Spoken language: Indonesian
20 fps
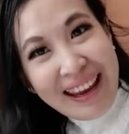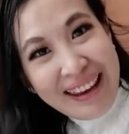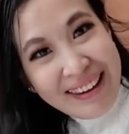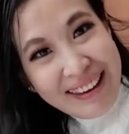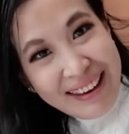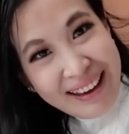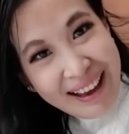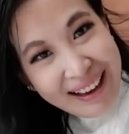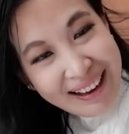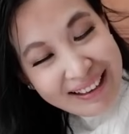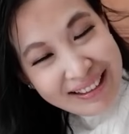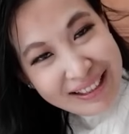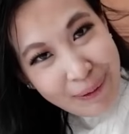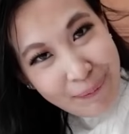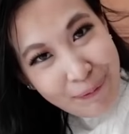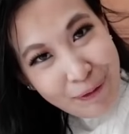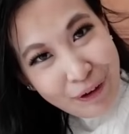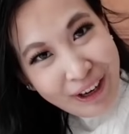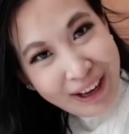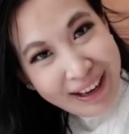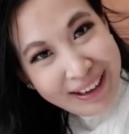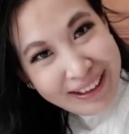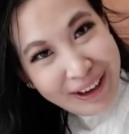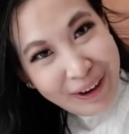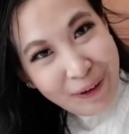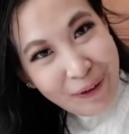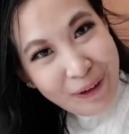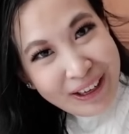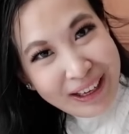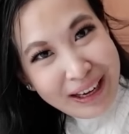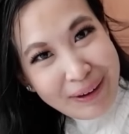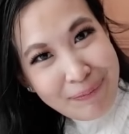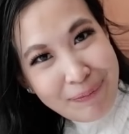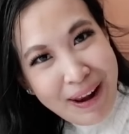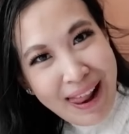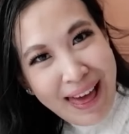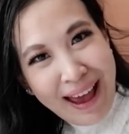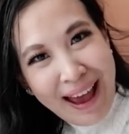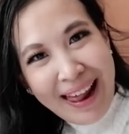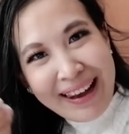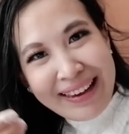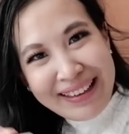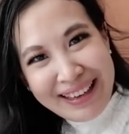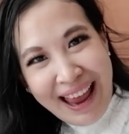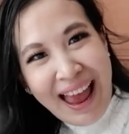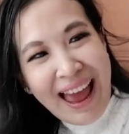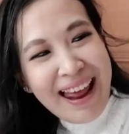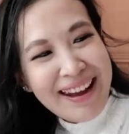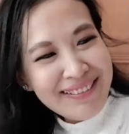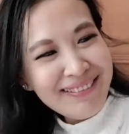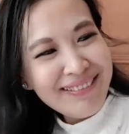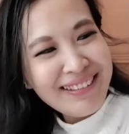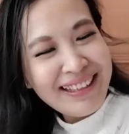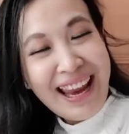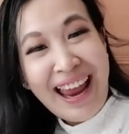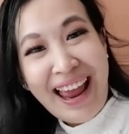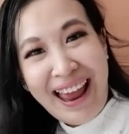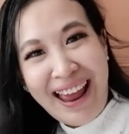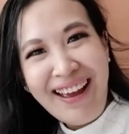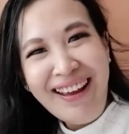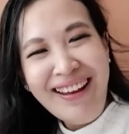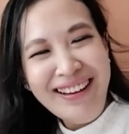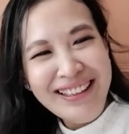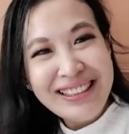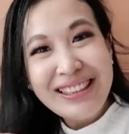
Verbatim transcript: ini kalian campurkan ke kulit kepala kalian ya,